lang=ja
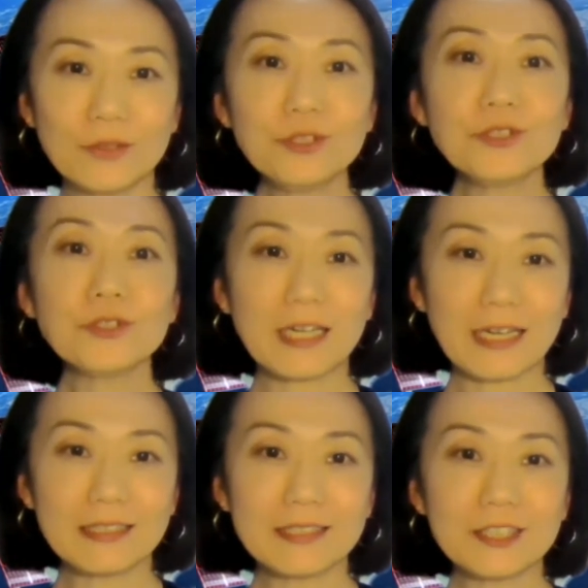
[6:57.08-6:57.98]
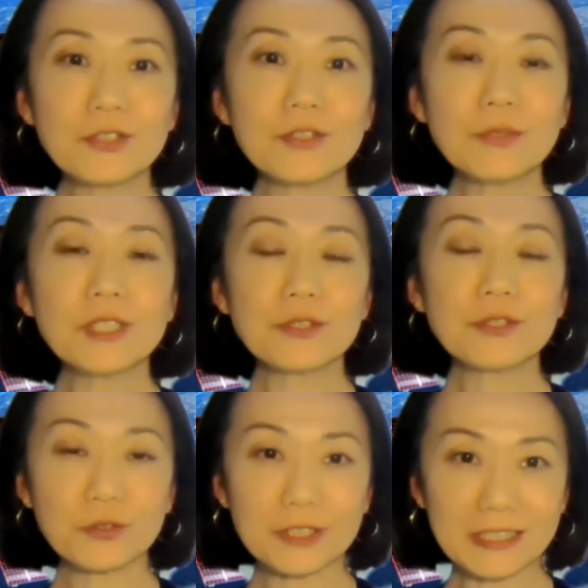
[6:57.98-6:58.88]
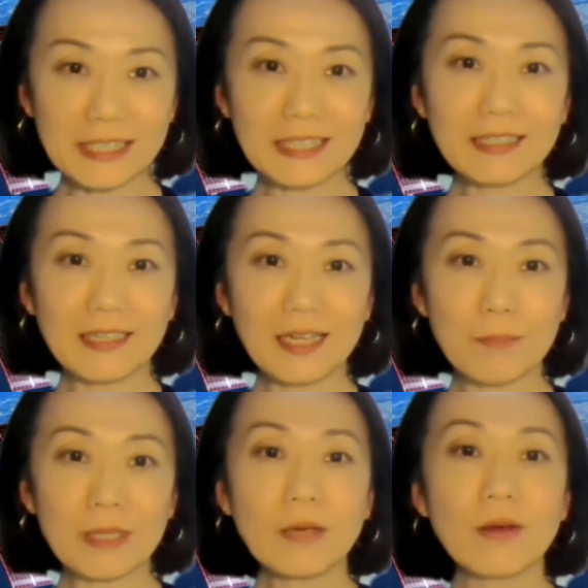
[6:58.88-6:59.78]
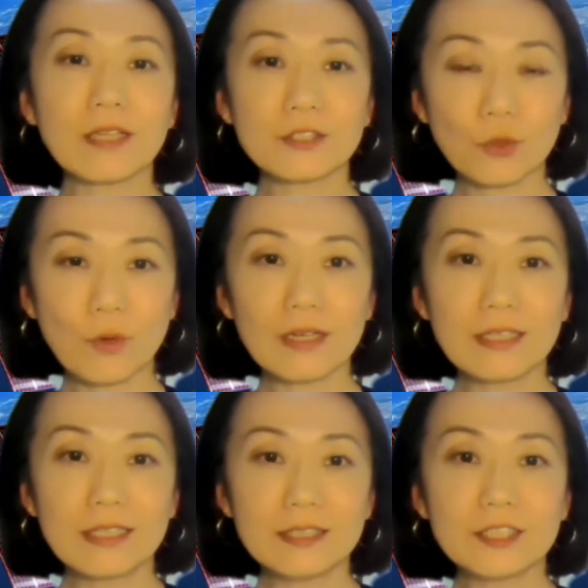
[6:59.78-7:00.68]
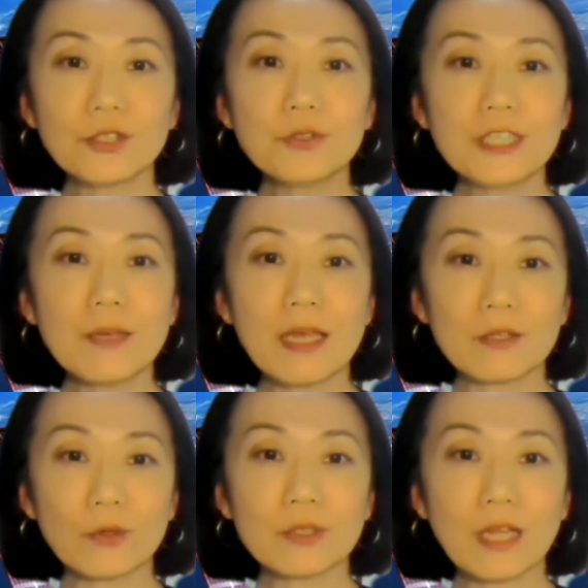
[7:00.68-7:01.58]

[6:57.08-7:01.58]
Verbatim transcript: 宇宙から地球に降り注ぐ塵またはダストは地球生命の